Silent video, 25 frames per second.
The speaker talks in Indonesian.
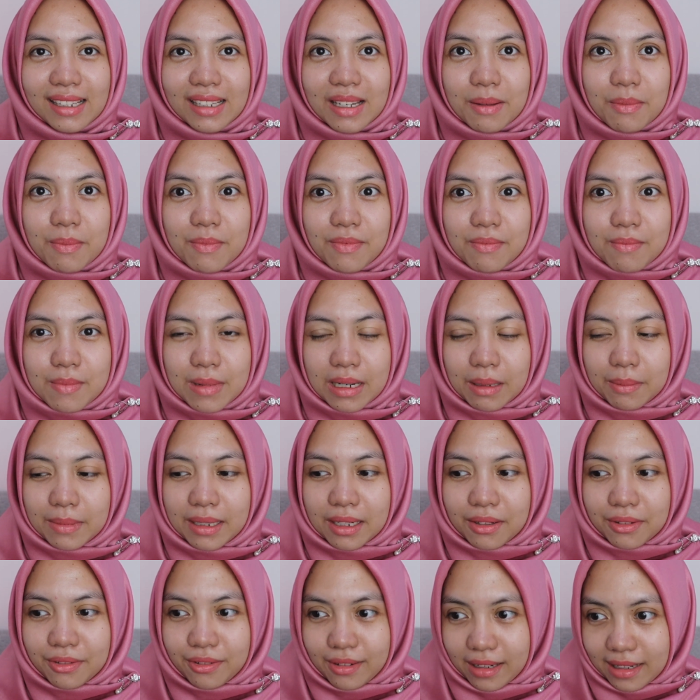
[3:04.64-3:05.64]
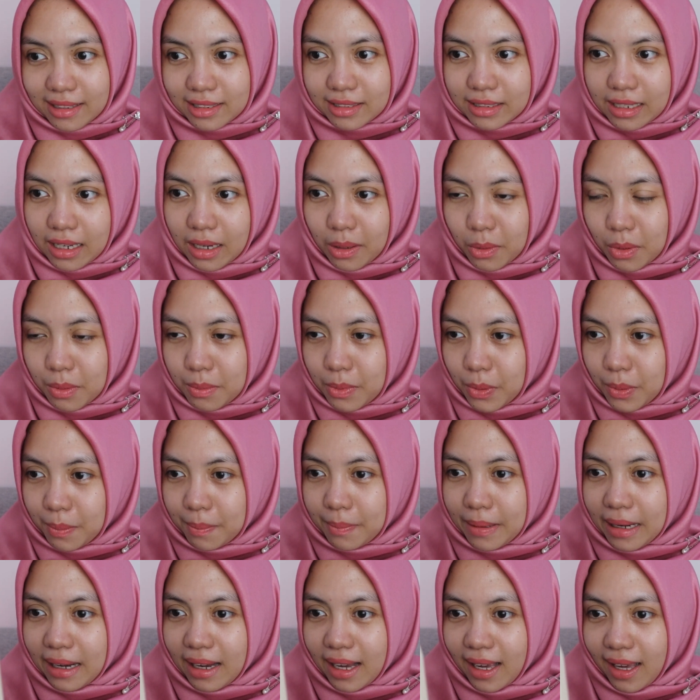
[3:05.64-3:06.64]
ini benar-benar fresh ya aku baru
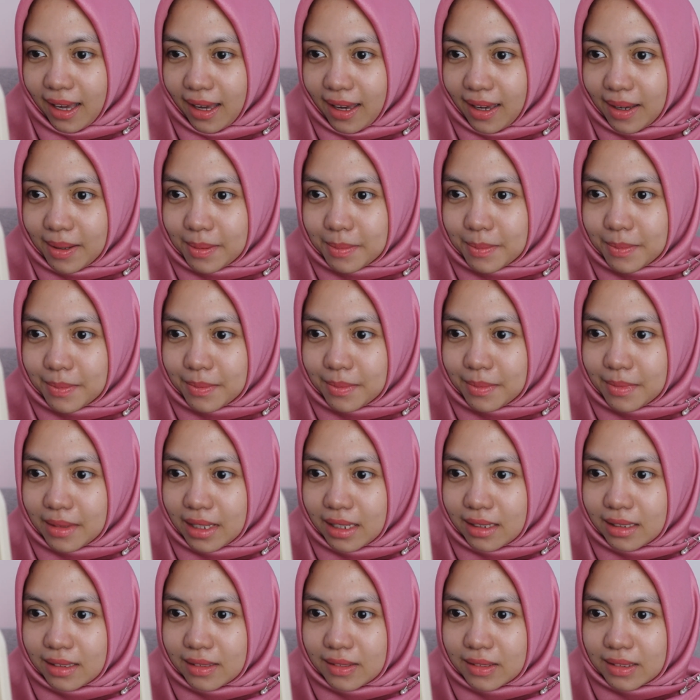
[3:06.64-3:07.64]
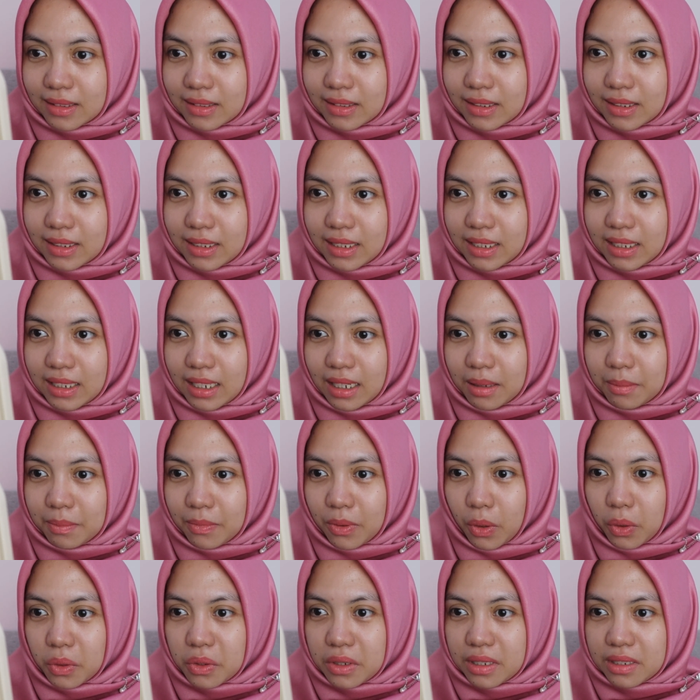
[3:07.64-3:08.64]
pakai jadi
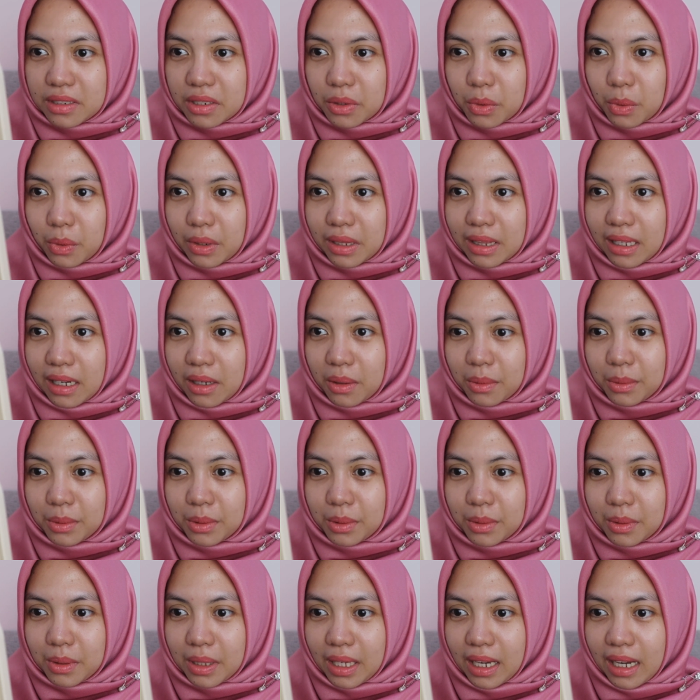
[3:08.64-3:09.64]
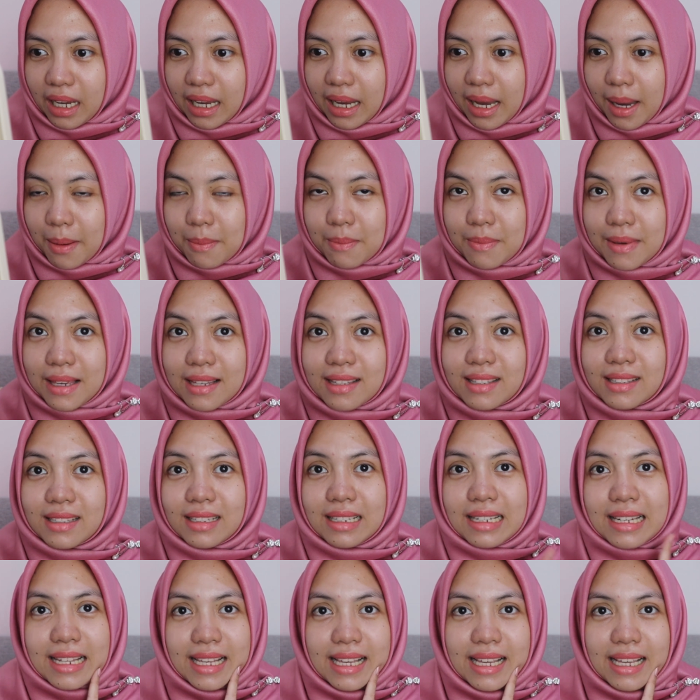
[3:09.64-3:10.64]
dalam kondisi kulit aku tuh yang habis
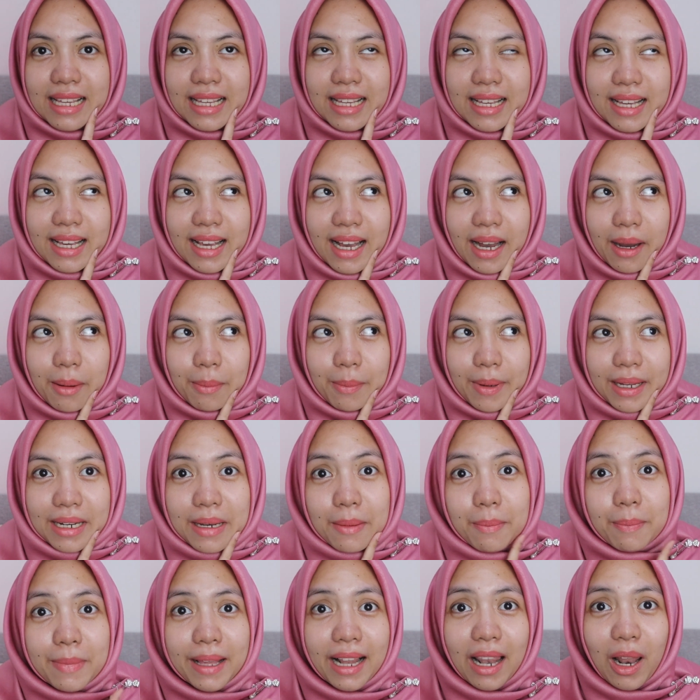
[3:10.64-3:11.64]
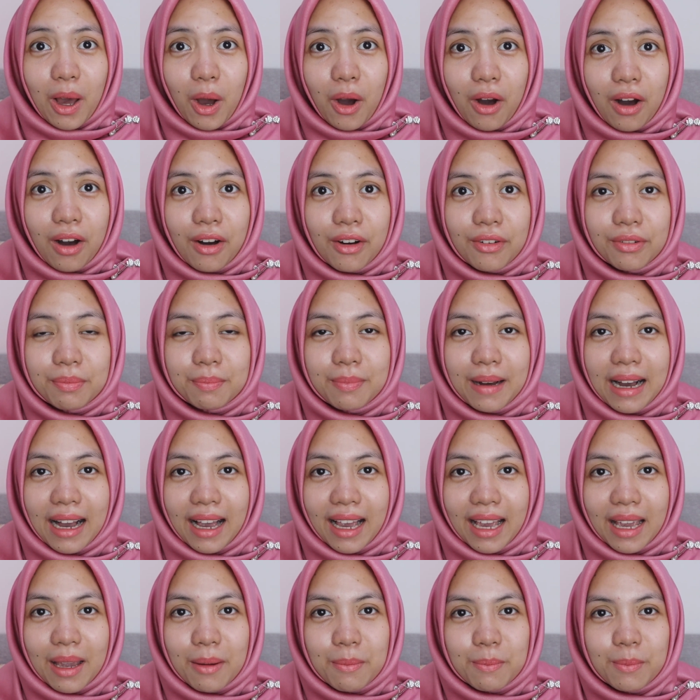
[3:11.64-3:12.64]
di apa di peel off
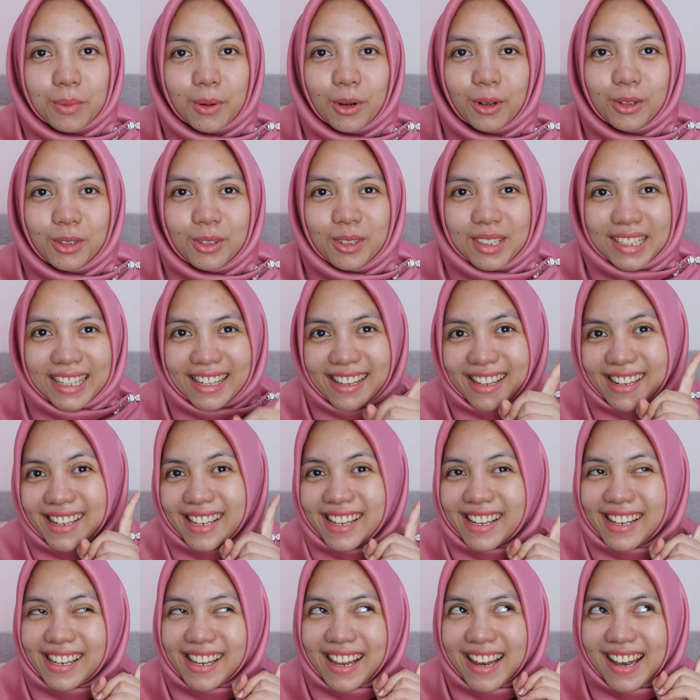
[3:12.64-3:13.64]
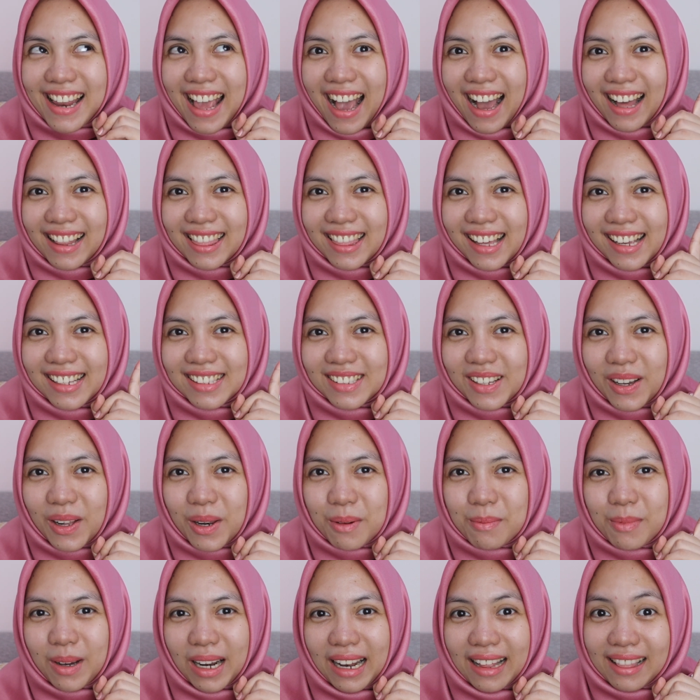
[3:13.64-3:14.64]
pakai produk ini nih di atas
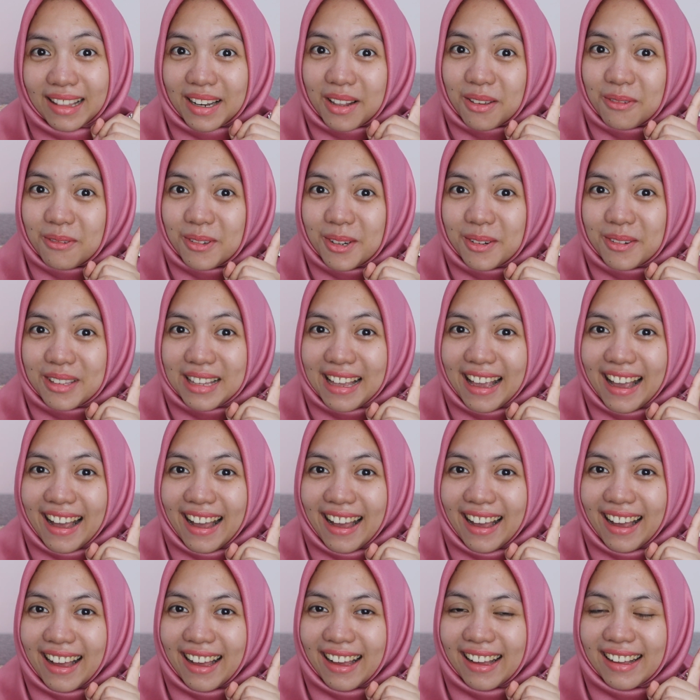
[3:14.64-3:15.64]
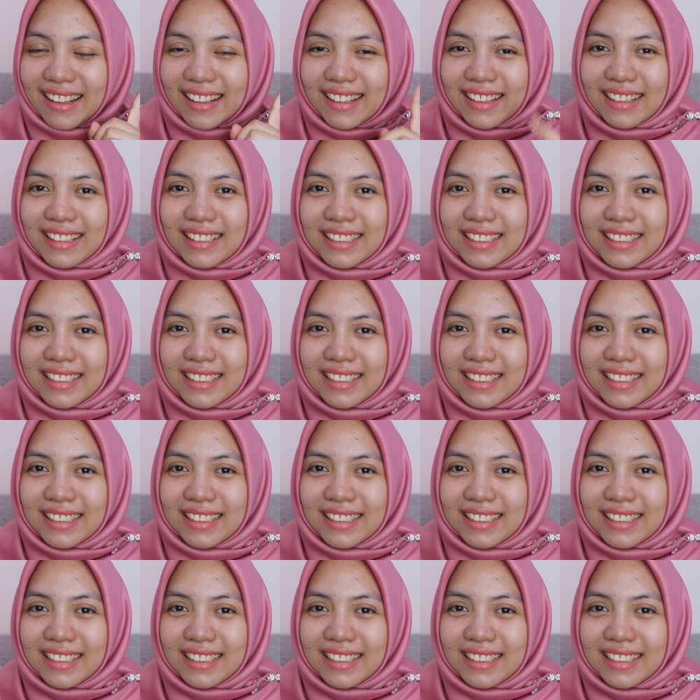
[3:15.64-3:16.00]
kalau mau lihat reviewnya